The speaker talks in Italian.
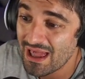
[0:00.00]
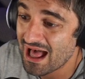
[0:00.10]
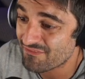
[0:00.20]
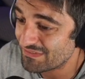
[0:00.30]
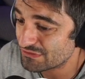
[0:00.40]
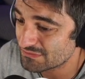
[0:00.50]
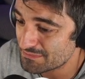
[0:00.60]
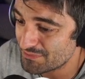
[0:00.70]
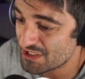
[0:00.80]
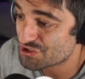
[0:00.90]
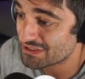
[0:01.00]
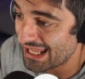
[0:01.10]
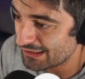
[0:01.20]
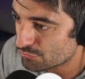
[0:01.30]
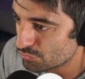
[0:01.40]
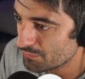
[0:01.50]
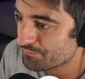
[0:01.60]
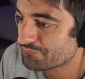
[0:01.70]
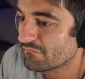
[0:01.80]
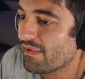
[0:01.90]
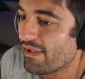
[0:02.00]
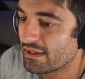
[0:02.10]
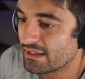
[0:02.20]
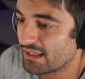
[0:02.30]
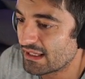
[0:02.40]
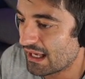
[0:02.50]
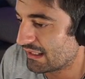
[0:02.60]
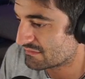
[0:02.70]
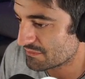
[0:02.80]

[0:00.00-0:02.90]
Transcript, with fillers: Ha fatto di Bleach Neltu, eh, altri